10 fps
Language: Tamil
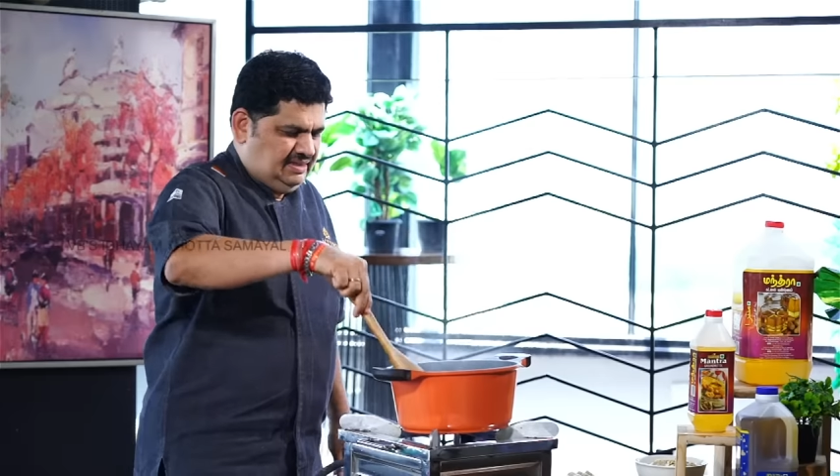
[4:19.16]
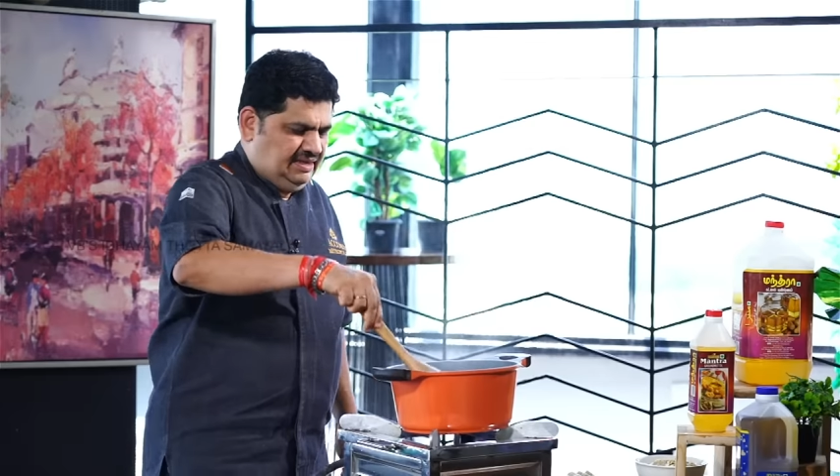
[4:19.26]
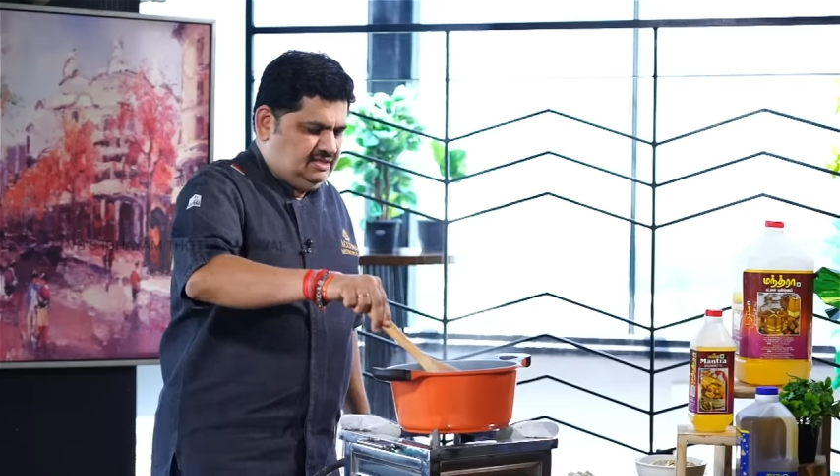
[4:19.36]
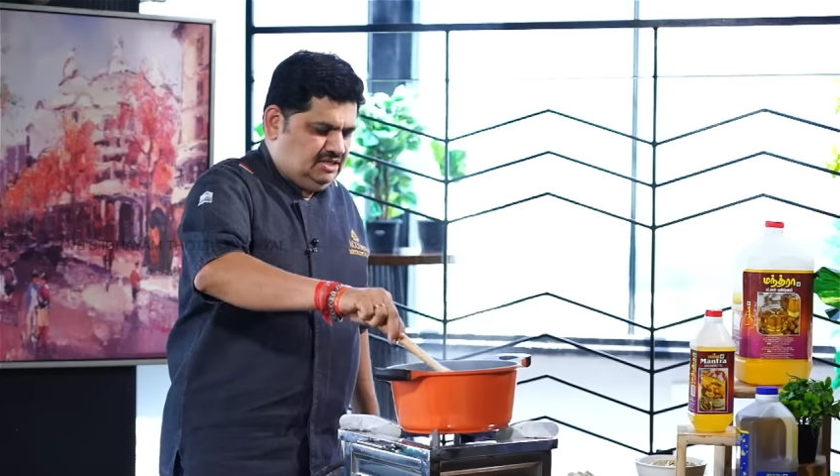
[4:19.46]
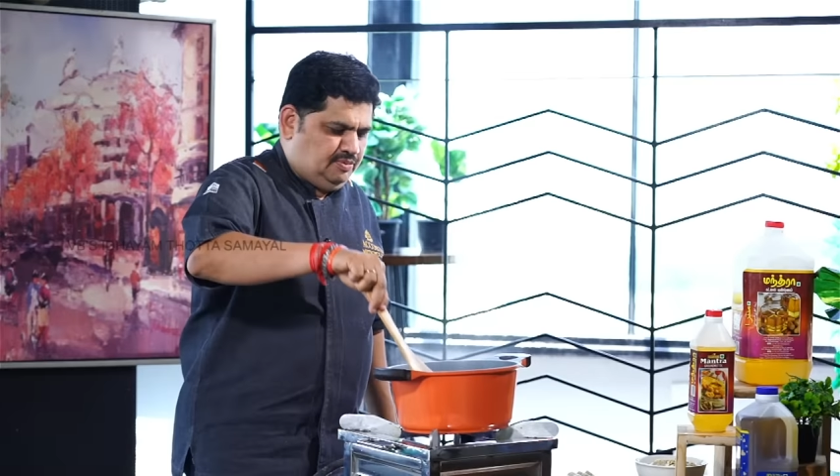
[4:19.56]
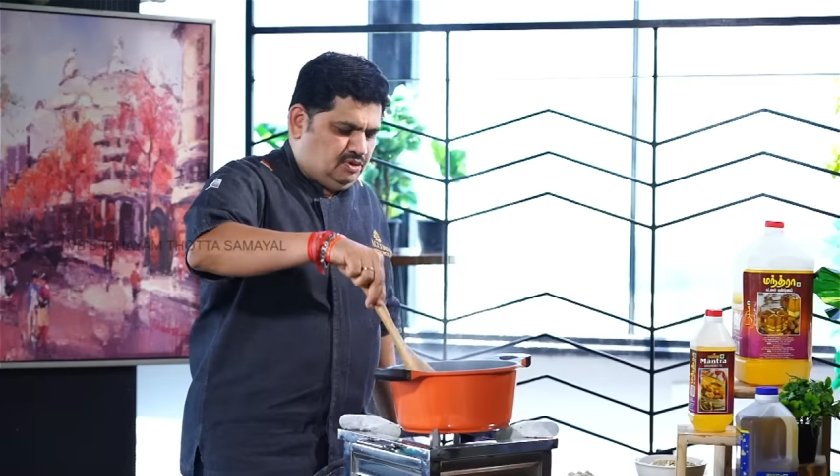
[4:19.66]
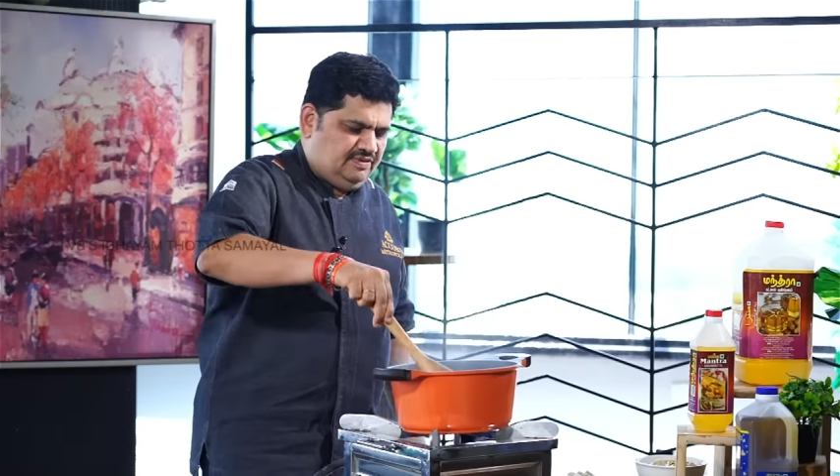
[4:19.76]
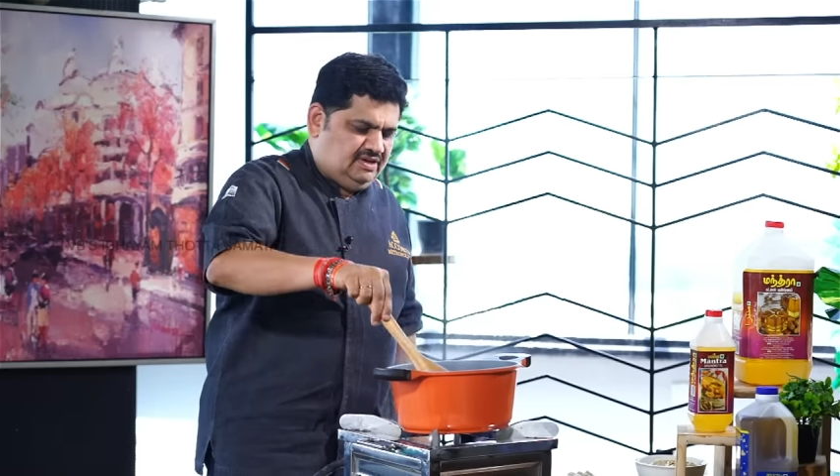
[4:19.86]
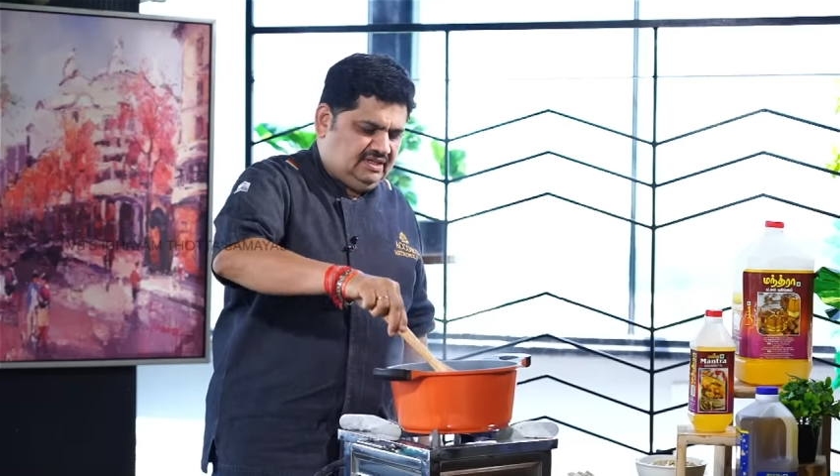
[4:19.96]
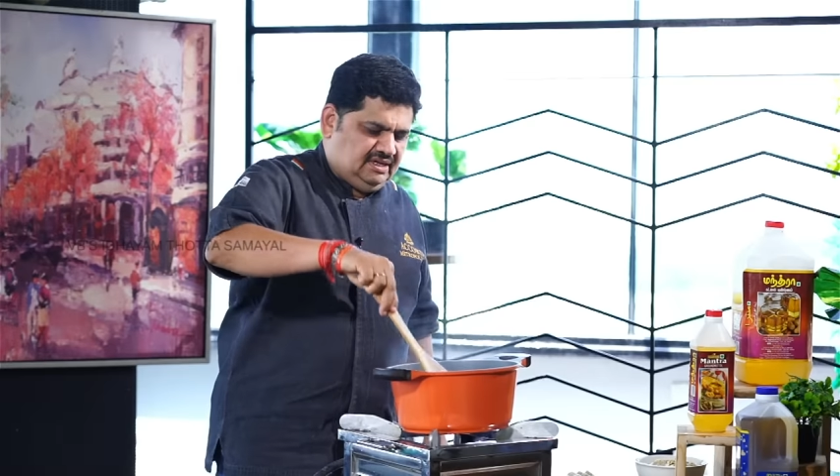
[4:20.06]
இந்த இஞ்சி
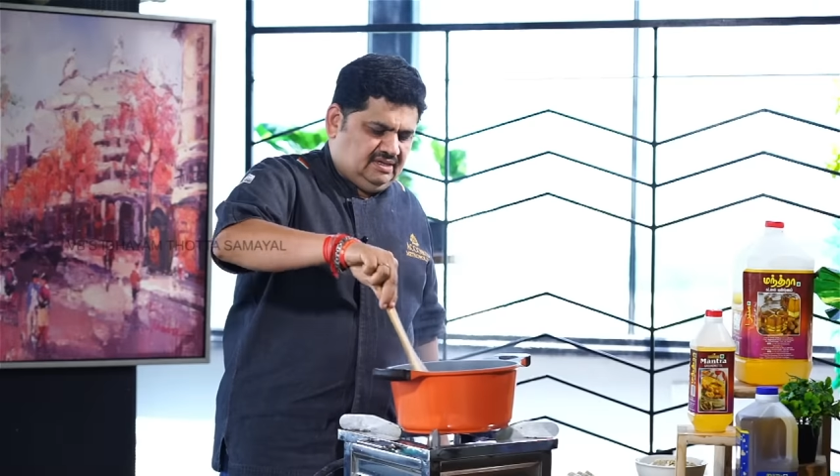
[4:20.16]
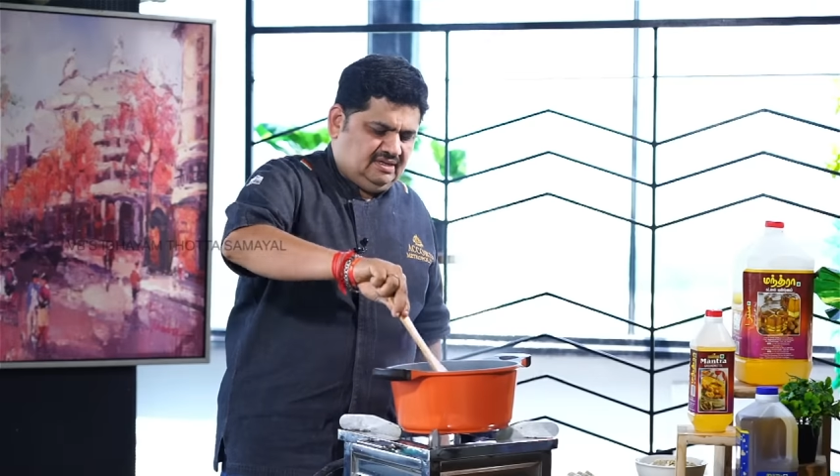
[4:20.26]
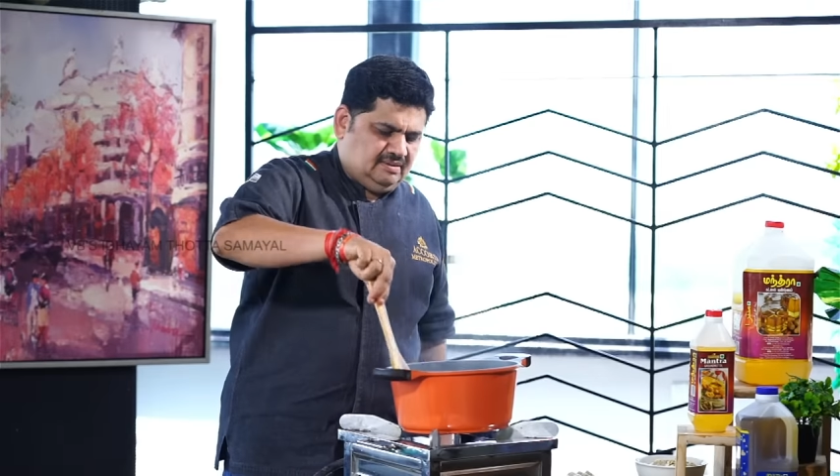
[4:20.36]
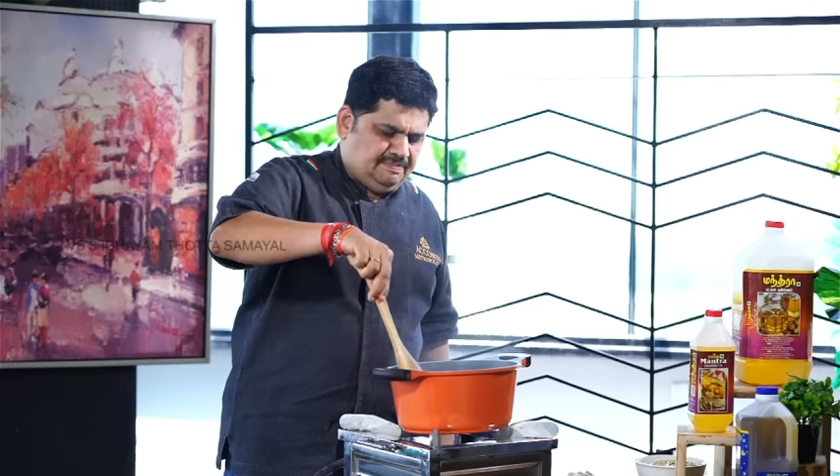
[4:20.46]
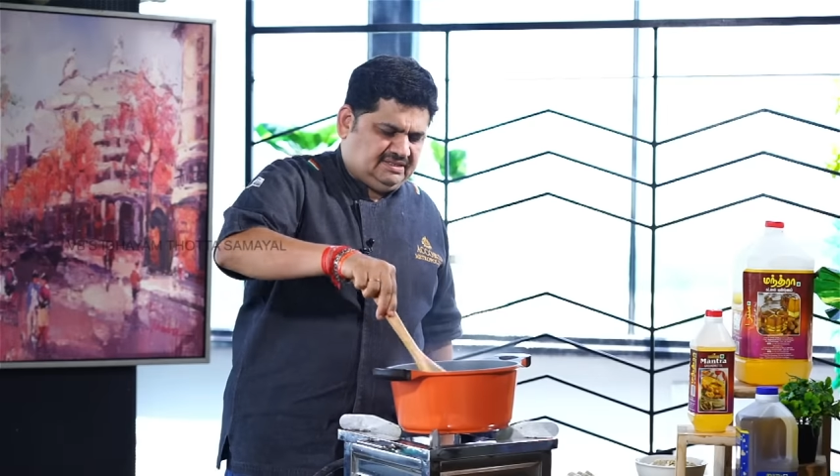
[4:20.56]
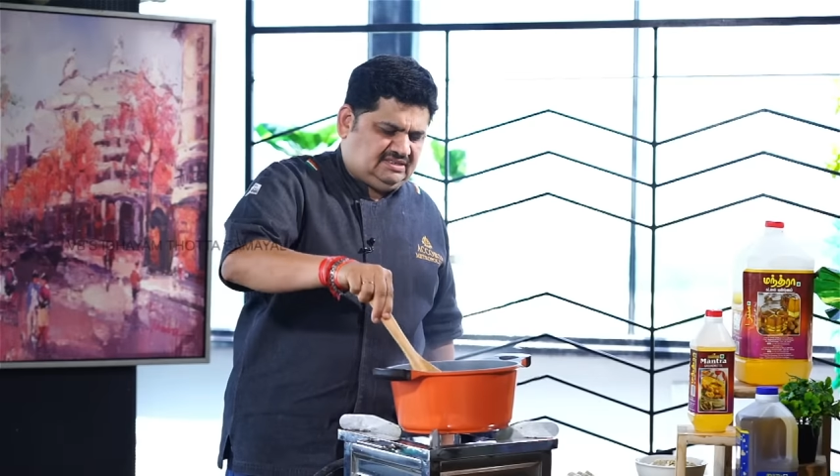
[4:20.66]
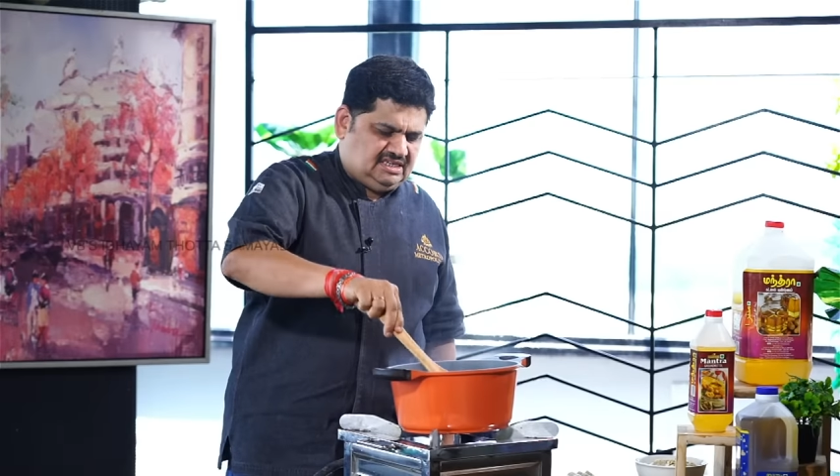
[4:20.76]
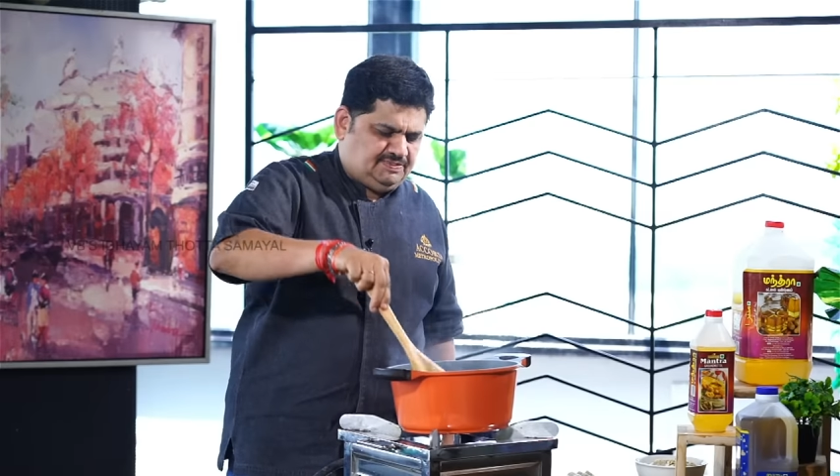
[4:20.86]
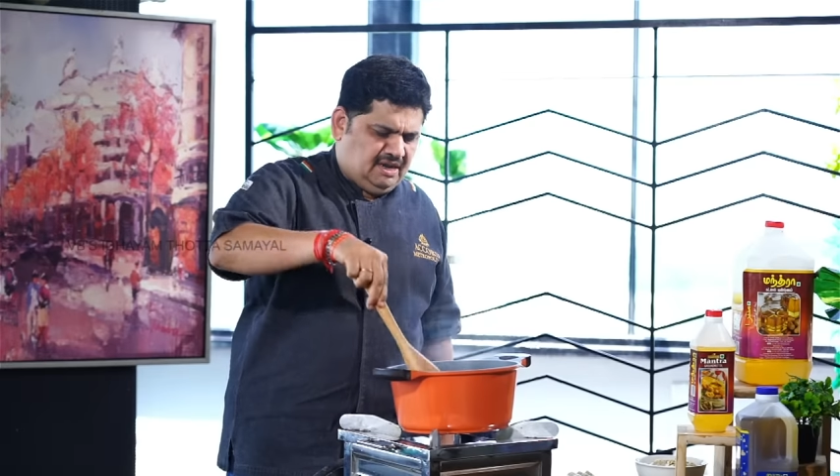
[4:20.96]
பூண்டு விழுது பச்சை